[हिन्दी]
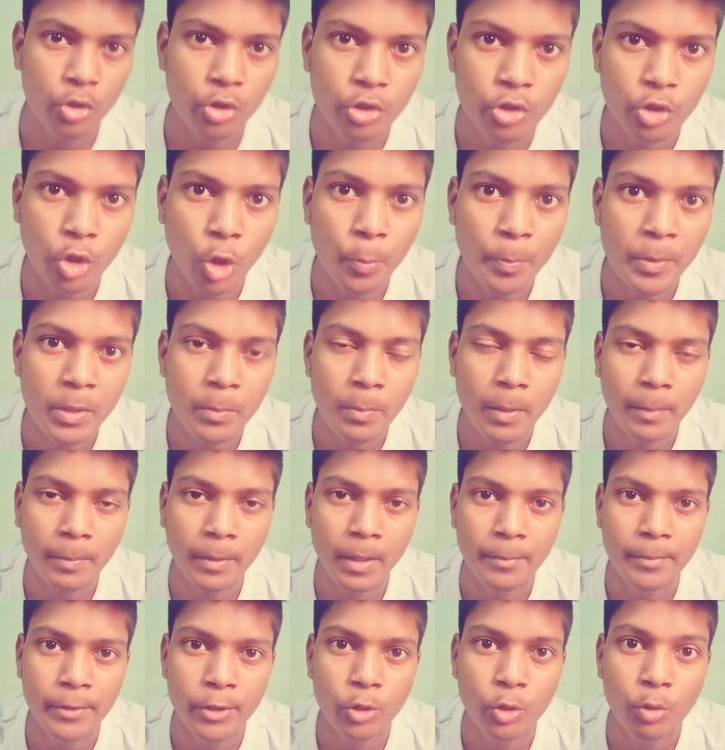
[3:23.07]
टॉपिक पर आपका
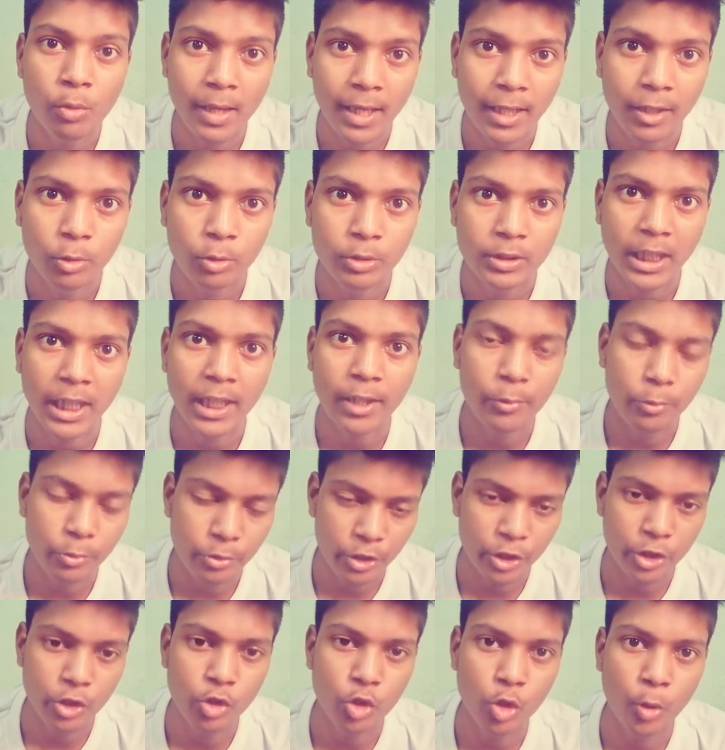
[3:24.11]
वीडियो वायरल होता है
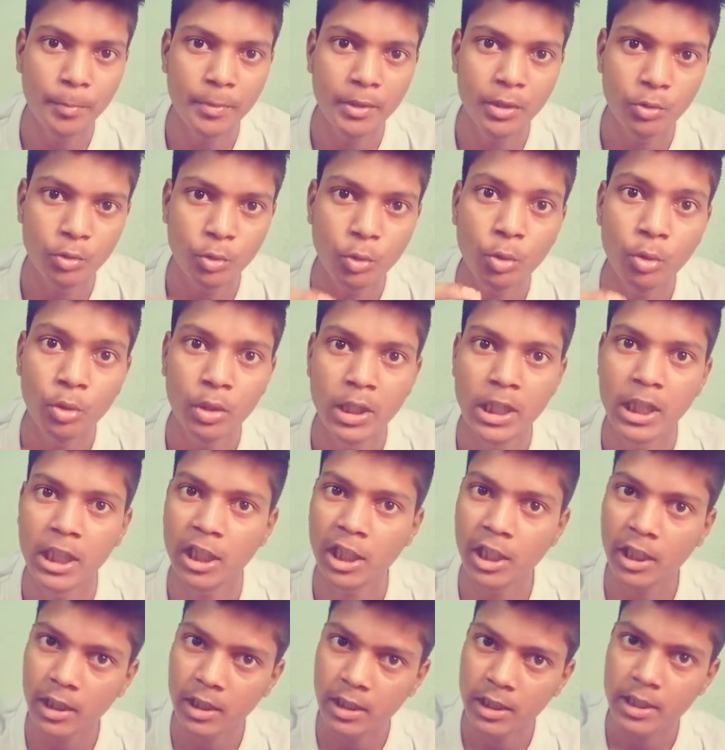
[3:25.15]
उसी टॉपिक को
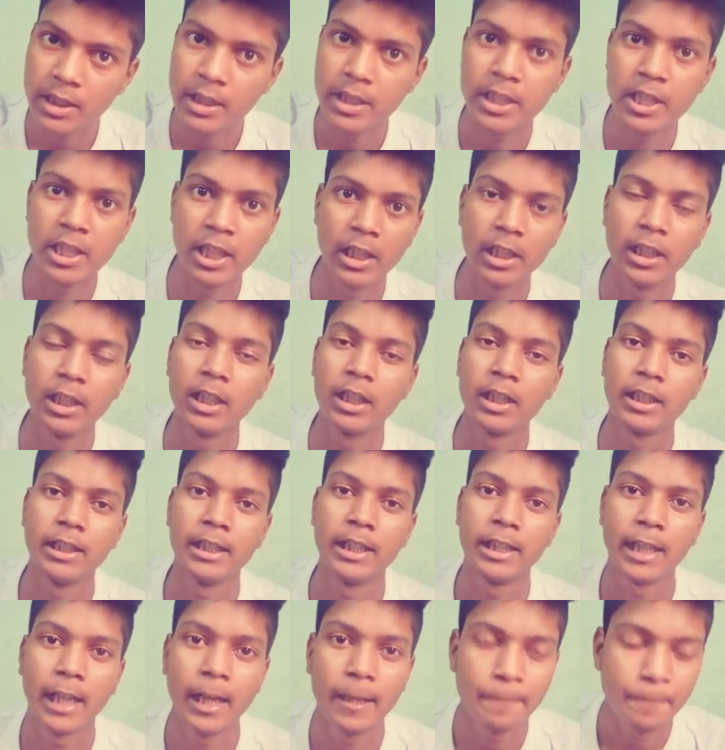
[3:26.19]
लेकर चलने
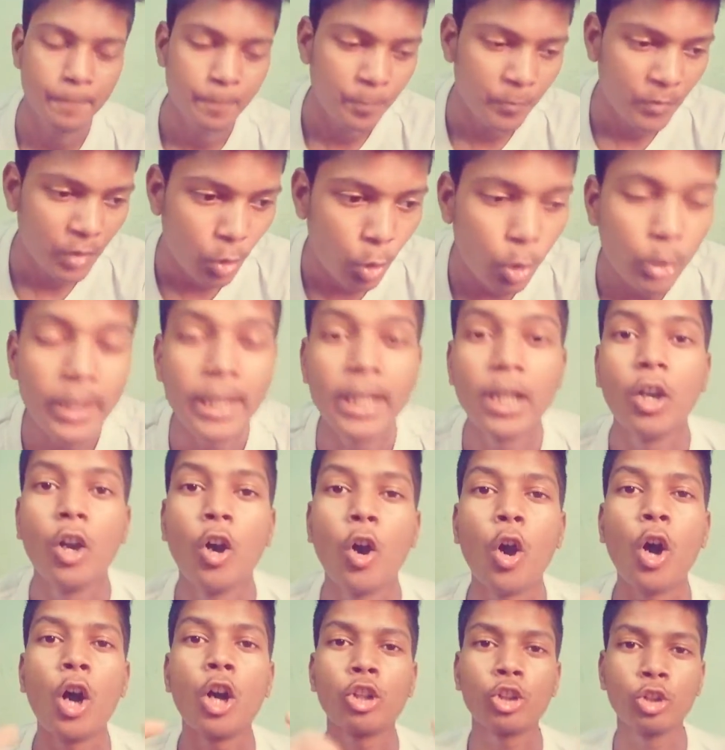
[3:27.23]
लगेगा ओके
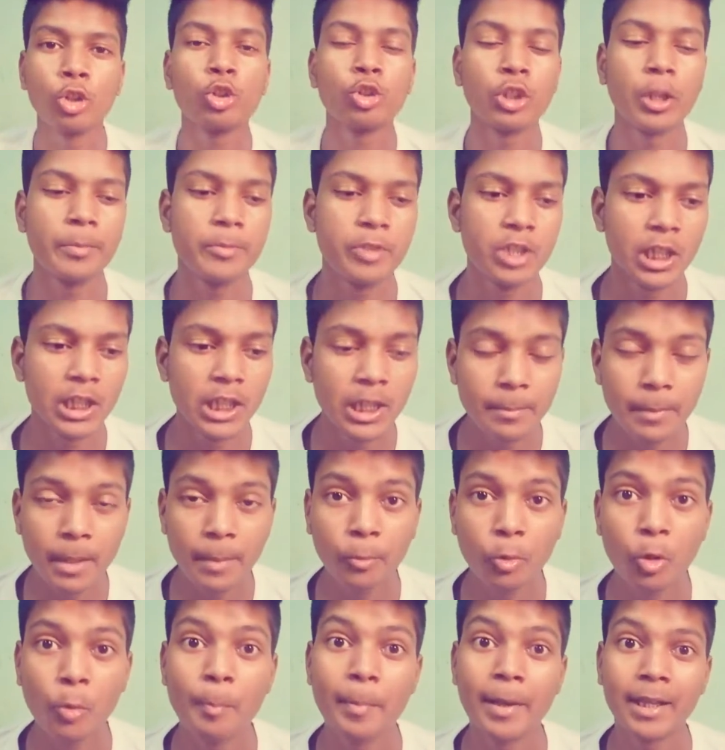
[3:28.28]
और दोस्तों अब चलिए मैं
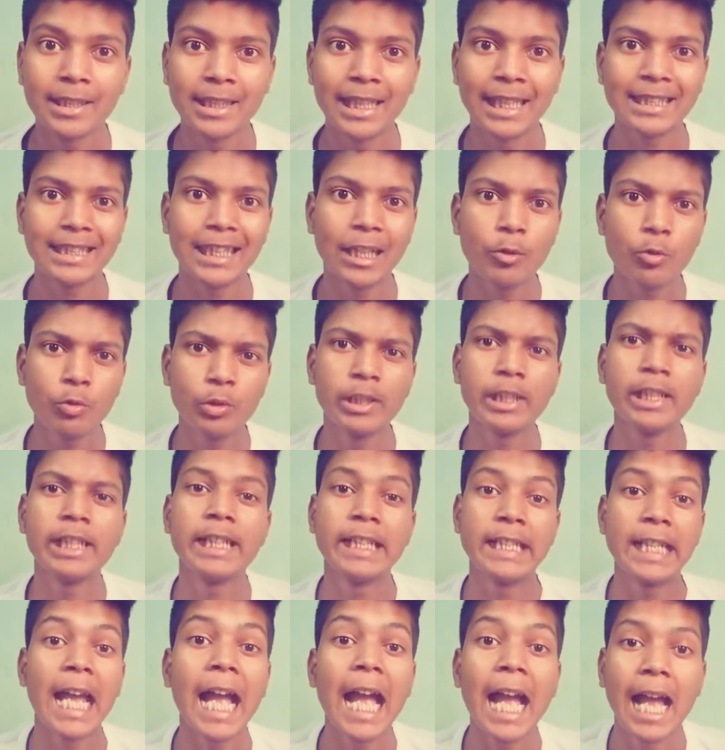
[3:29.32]
आपको बताता हूँ कि
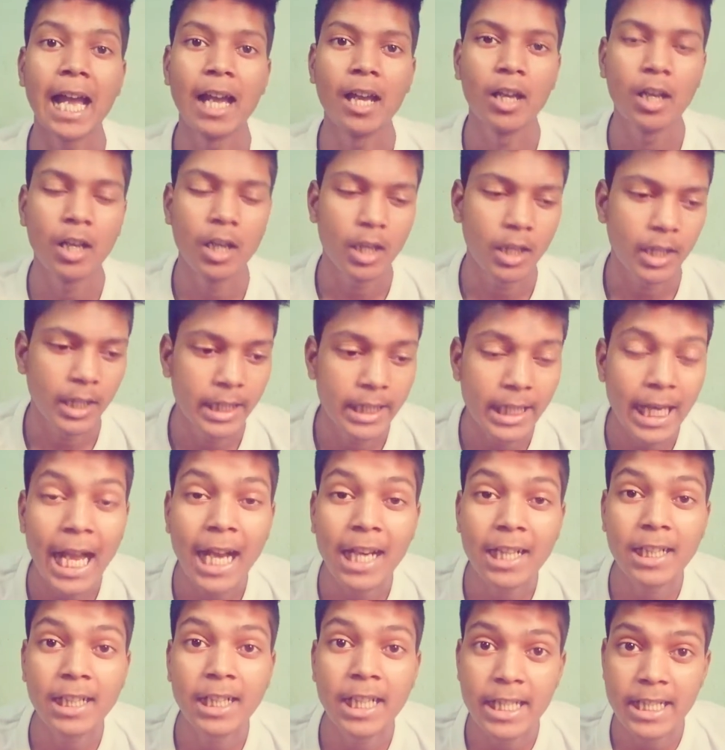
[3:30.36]
क्या क्या
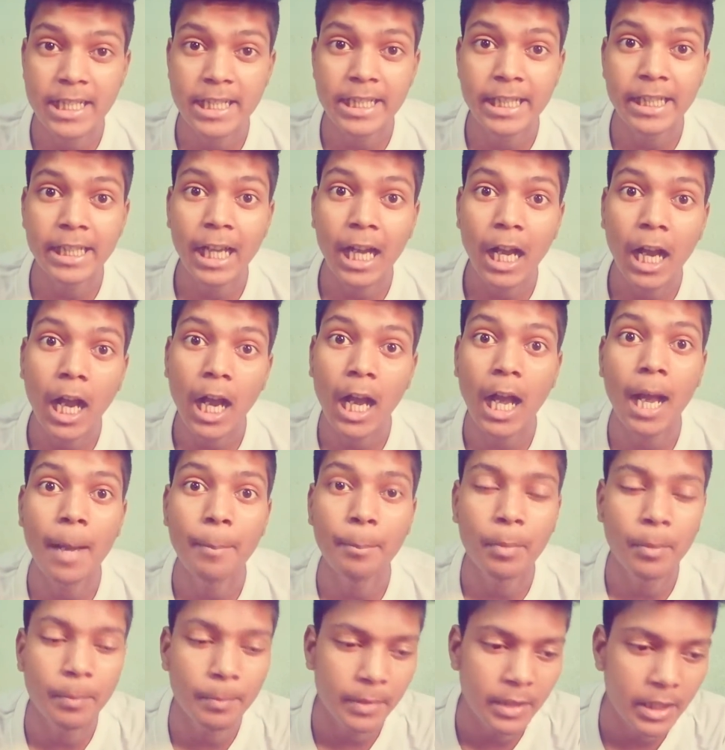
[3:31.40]
कैसे आप
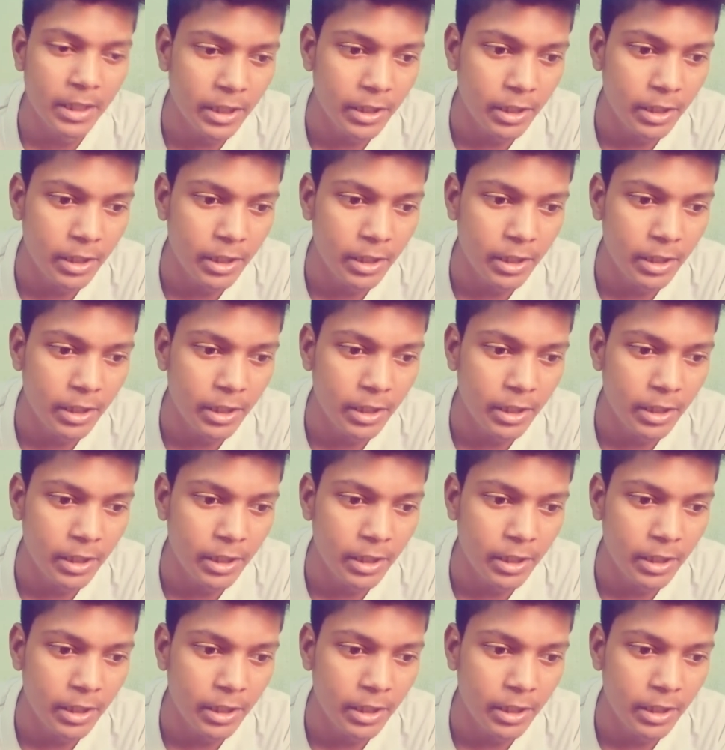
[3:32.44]
अपने